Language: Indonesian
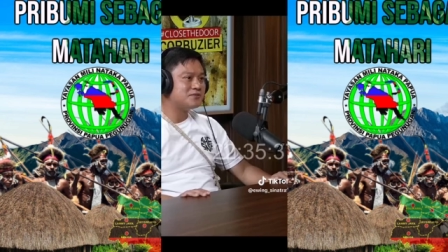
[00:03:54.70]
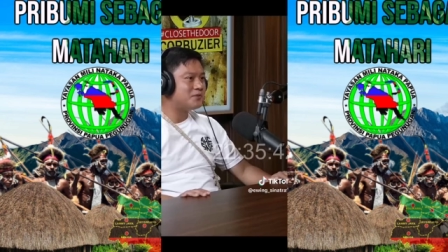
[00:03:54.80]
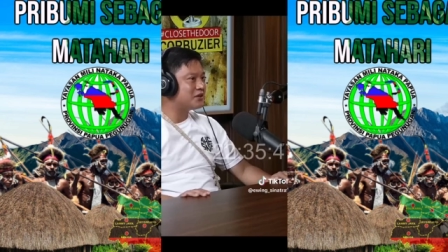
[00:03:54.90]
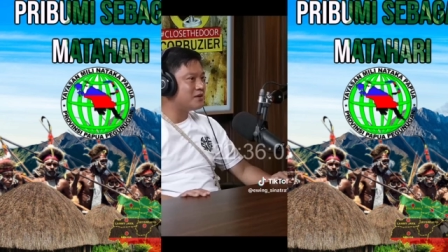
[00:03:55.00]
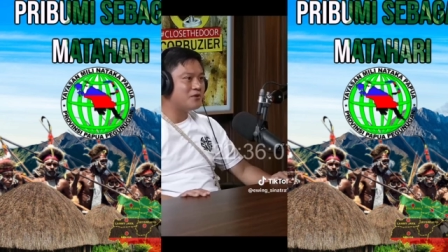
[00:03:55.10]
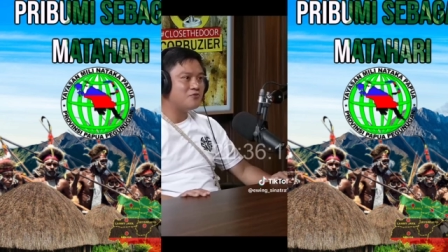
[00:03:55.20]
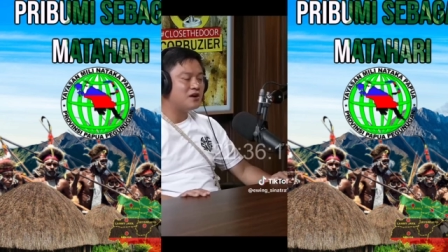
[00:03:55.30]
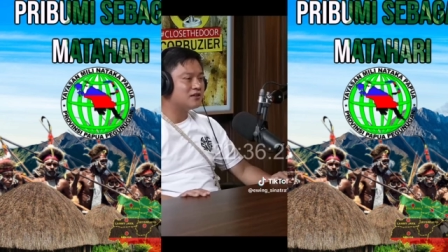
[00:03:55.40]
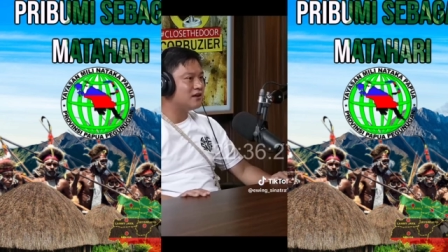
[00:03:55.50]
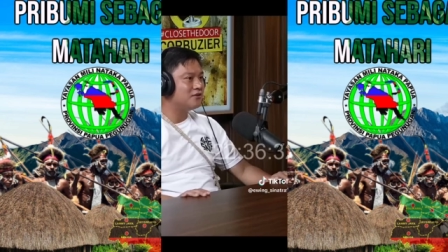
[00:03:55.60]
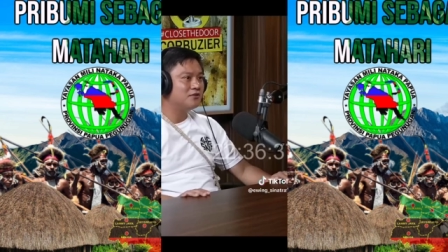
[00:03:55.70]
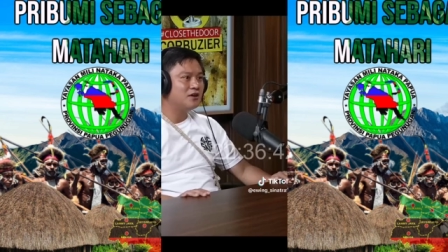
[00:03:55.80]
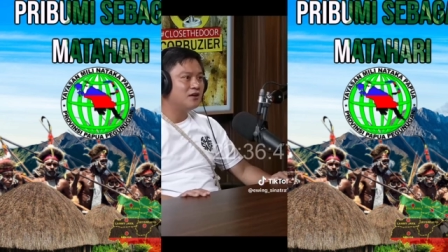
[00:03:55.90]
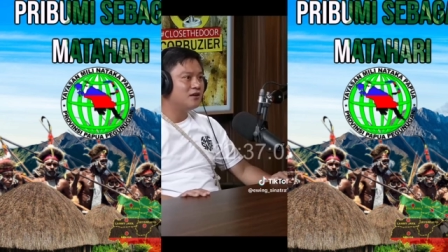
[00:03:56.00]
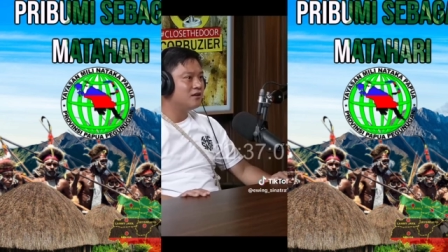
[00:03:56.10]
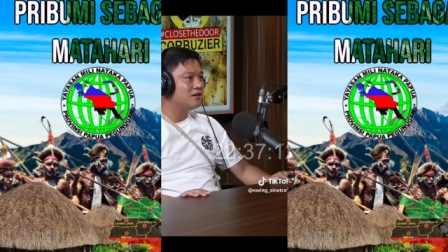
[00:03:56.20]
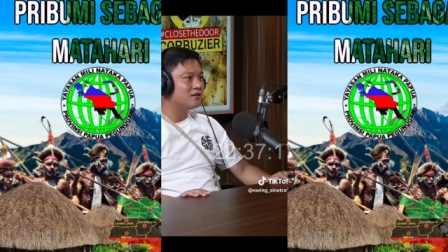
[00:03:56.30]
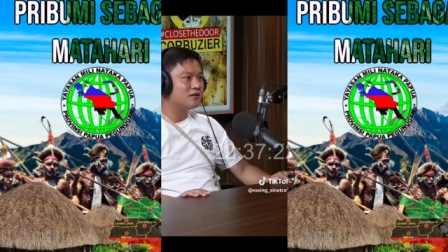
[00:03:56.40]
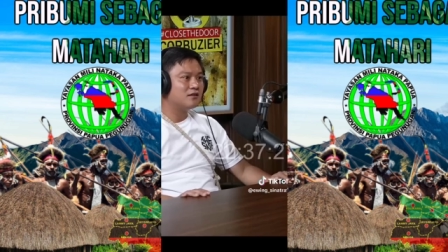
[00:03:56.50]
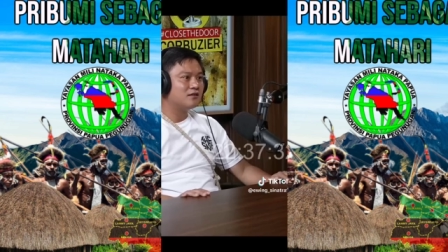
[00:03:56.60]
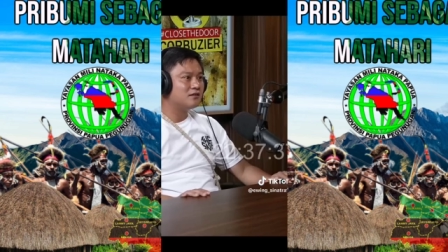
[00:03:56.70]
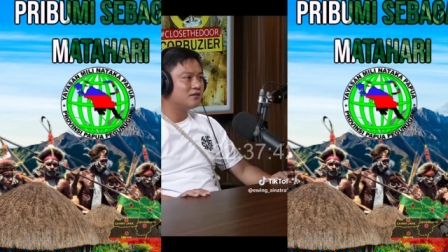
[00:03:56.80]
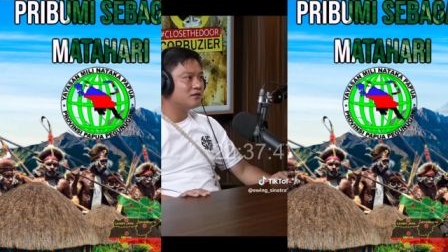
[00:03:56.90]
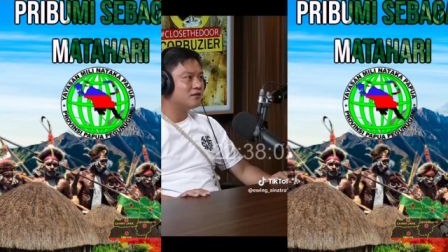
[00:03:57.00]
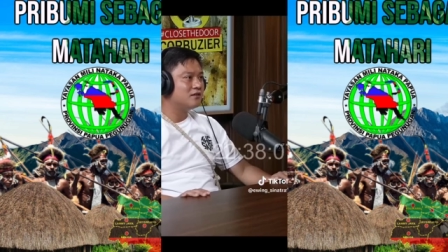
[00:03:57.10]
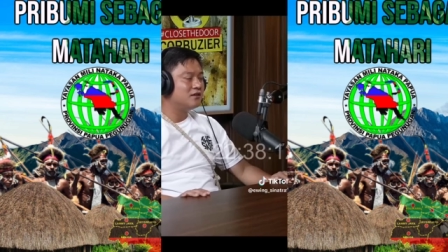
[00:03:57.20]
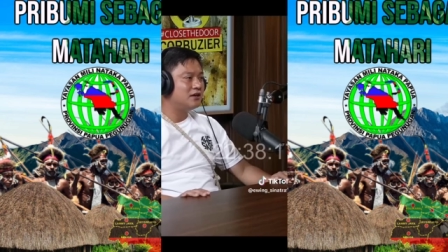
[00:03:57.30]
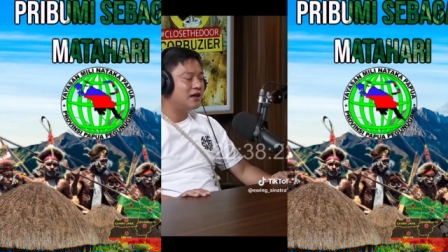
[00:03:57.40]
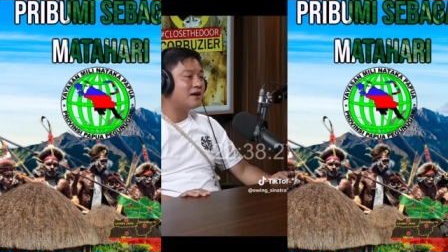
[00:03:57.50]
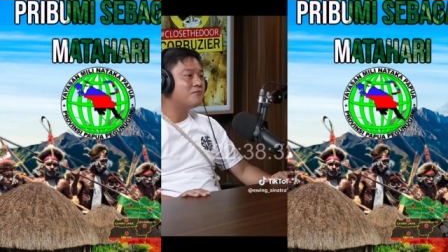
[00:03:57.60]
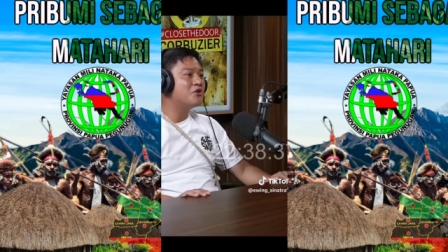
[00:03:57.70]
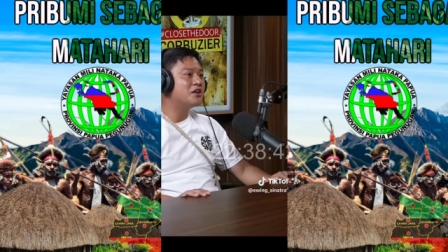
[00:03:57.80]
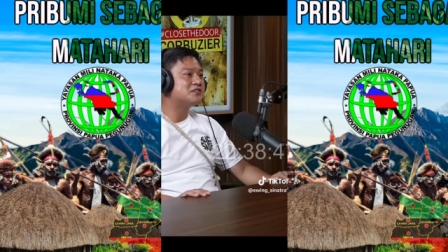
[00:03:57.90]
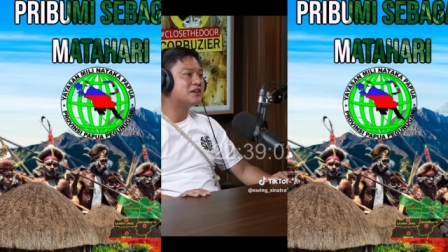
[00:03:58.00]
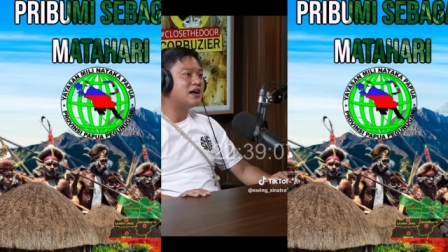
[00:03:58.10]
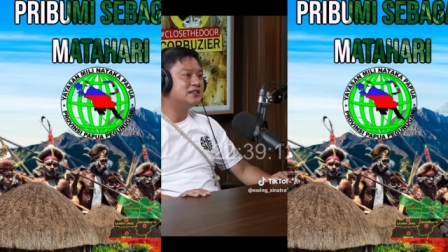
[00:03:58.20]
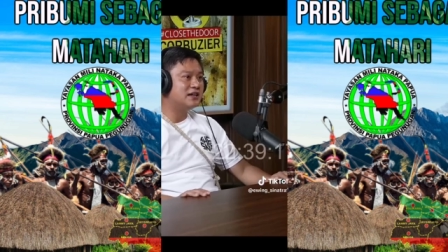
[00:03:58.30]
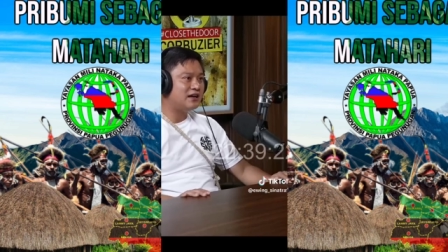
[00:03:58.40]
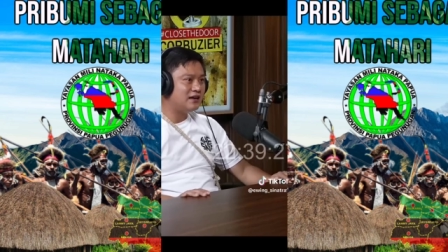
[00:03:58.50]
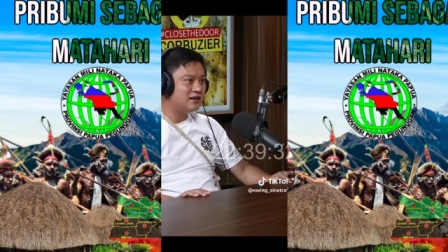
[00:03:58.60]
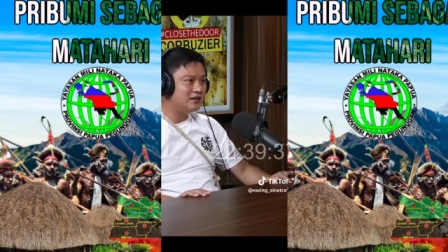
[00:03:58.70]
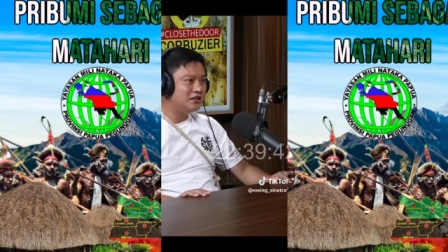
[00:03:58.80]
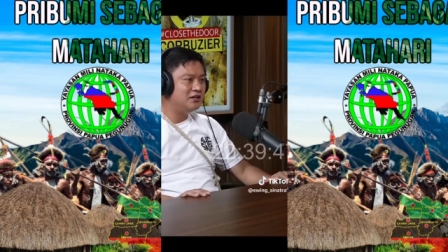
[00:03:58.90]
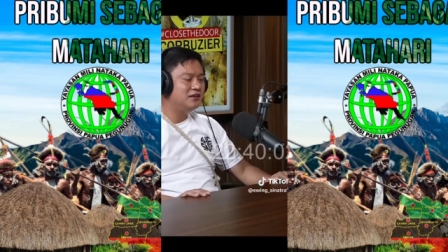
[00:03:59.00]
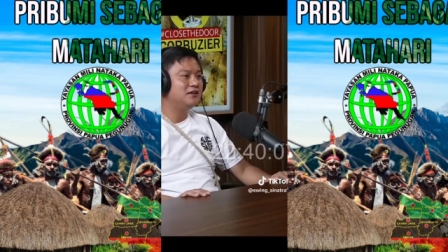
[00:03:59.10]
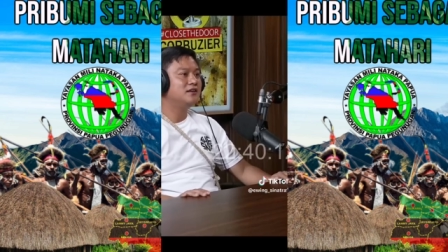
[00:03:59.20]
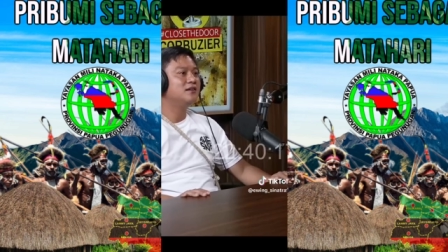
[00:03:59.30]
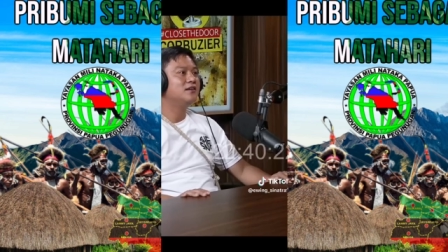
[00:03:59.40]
seperti apa gue nggak tahu atau memang permainan ya mungkin sengaja di